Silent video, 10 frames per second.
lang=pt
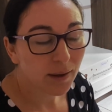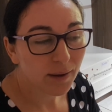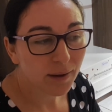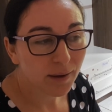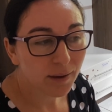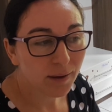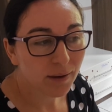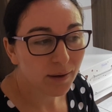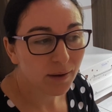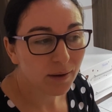
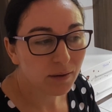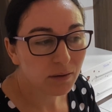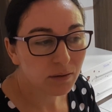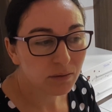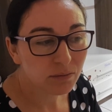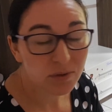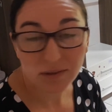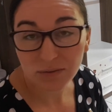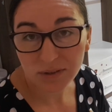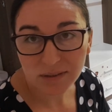é,
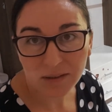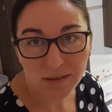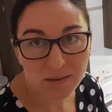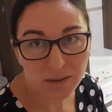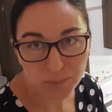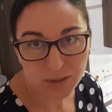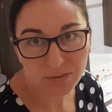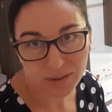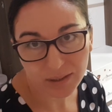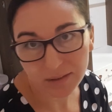você vai ser sempre
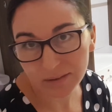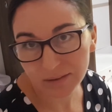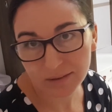infeliz,